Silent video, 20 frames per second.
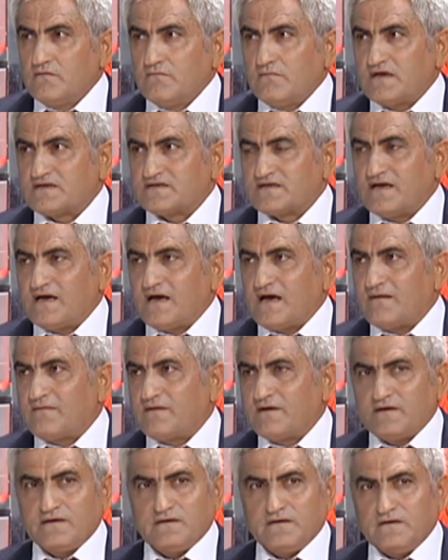Mesela
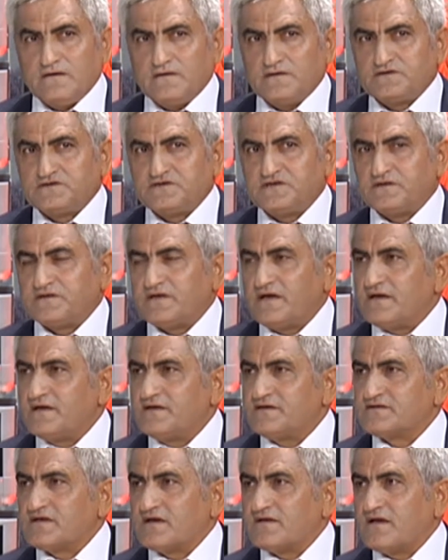ama e, Çin'de
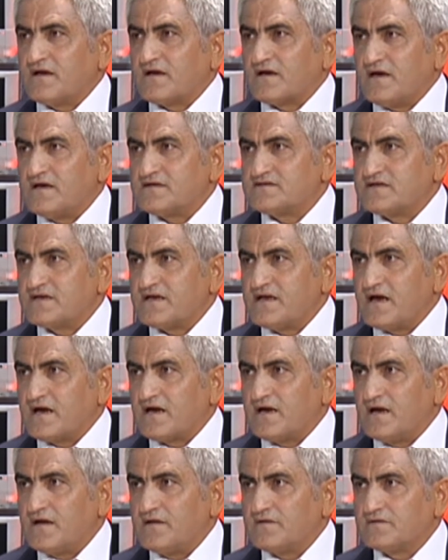insanlar kansere
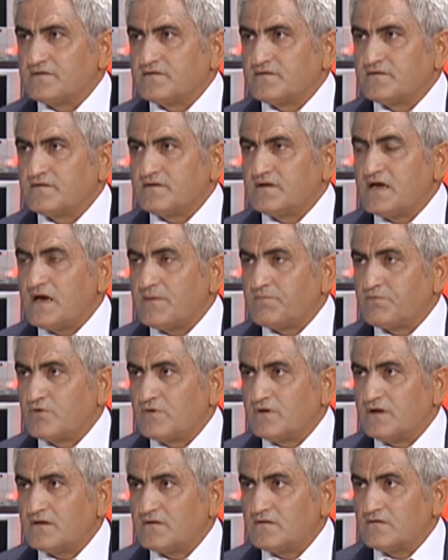yakalandı. Ne
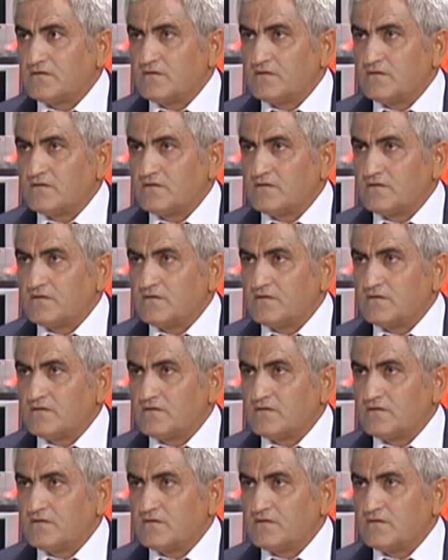yapıyorlar?